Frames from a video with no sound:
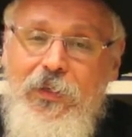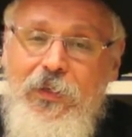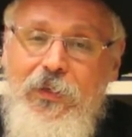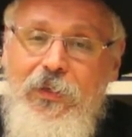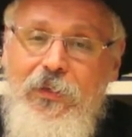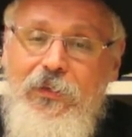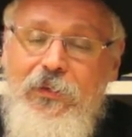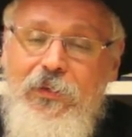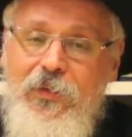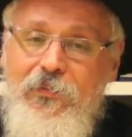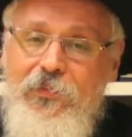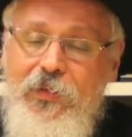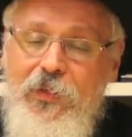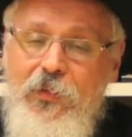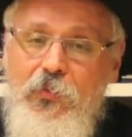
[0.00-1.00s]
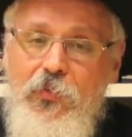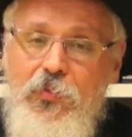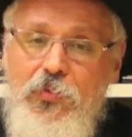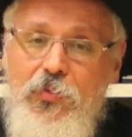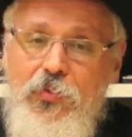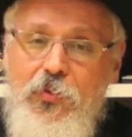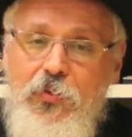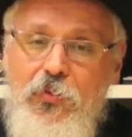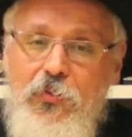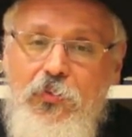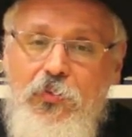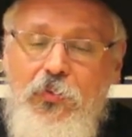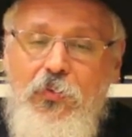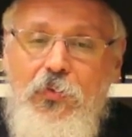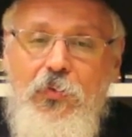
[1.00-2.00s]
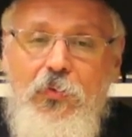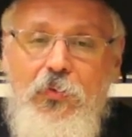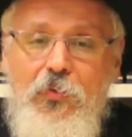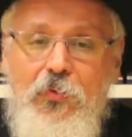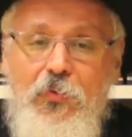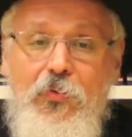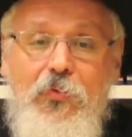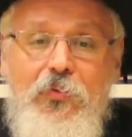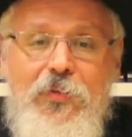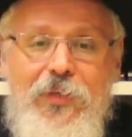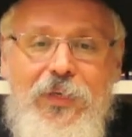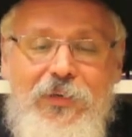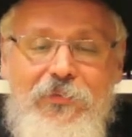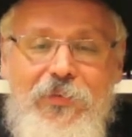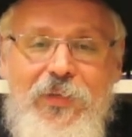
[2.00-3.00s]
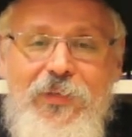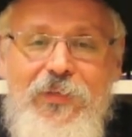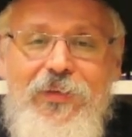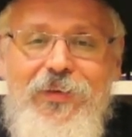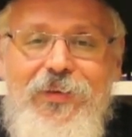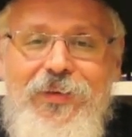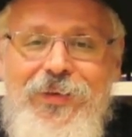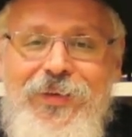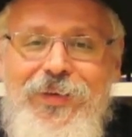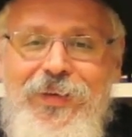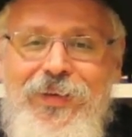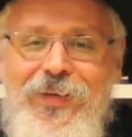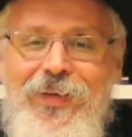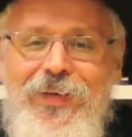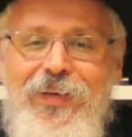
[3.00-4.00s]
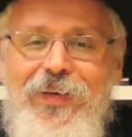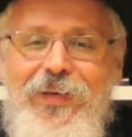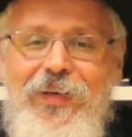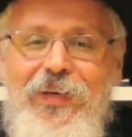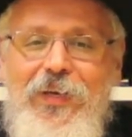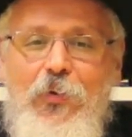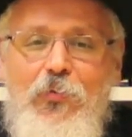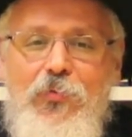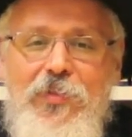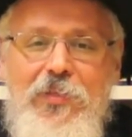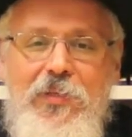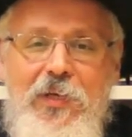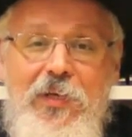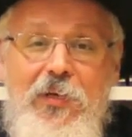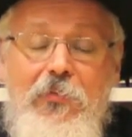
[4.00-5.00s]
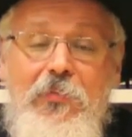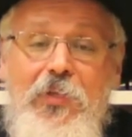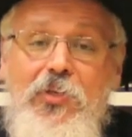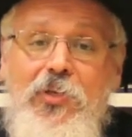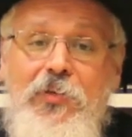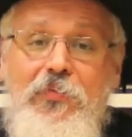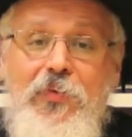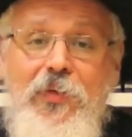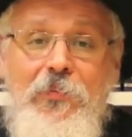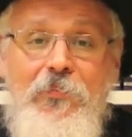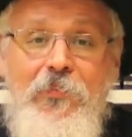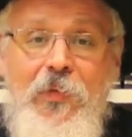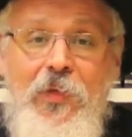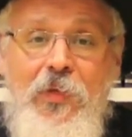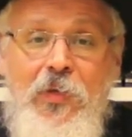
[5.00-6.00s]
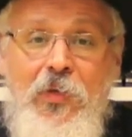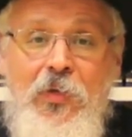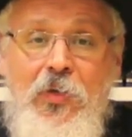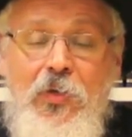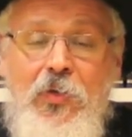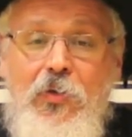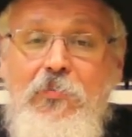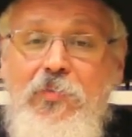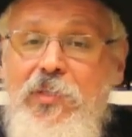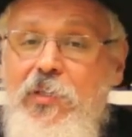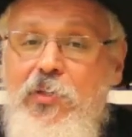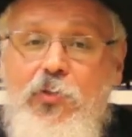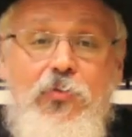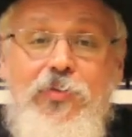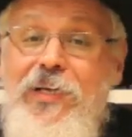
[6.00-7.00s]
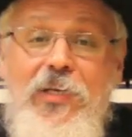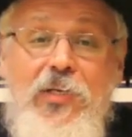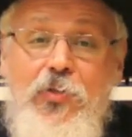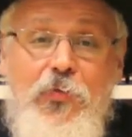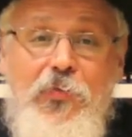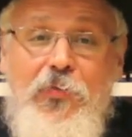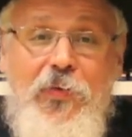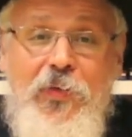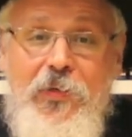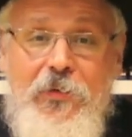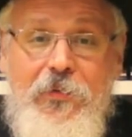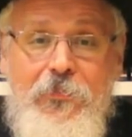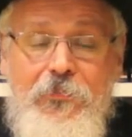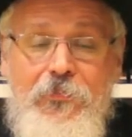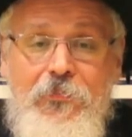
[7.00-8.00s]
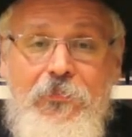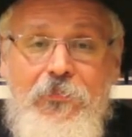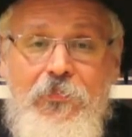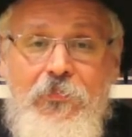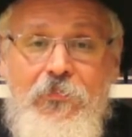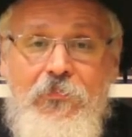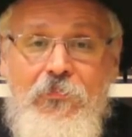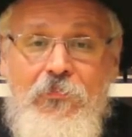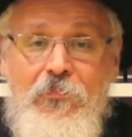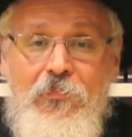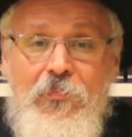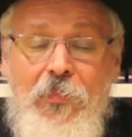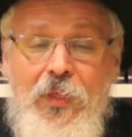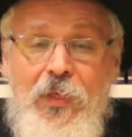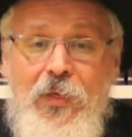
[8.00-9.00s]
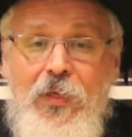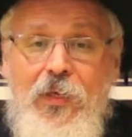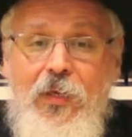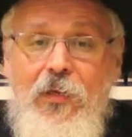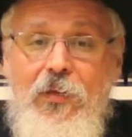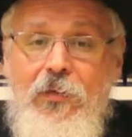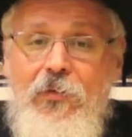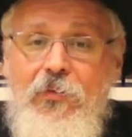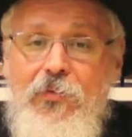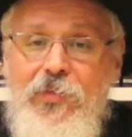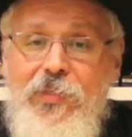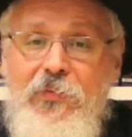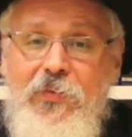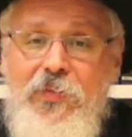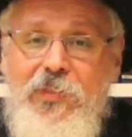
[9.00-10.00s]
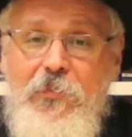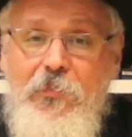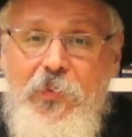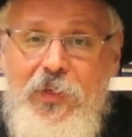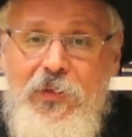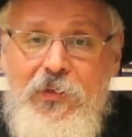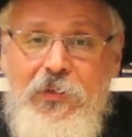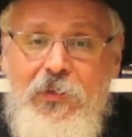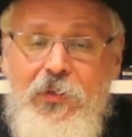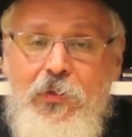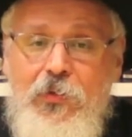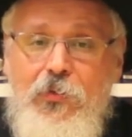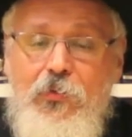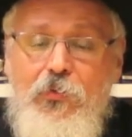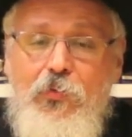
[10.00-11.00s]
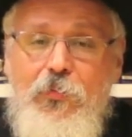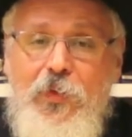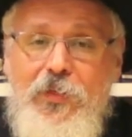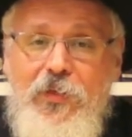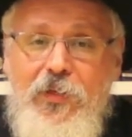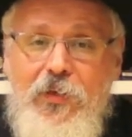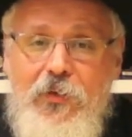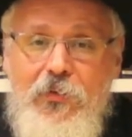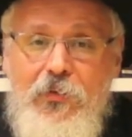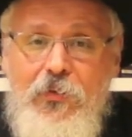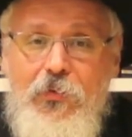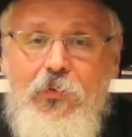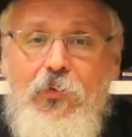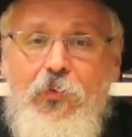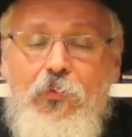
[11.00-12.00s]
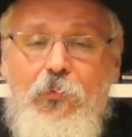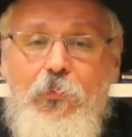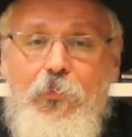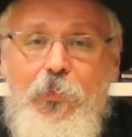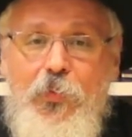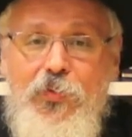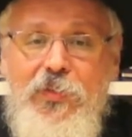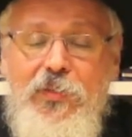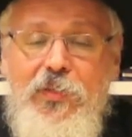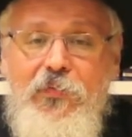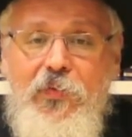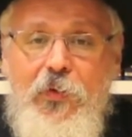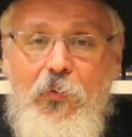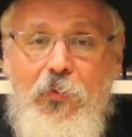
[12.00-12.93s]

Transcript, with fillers: il travaille de sorte que le travail est considéré comme déjà fait, comme si les choses allaient se faire. Il ne s'investit pas de manière euh, positive et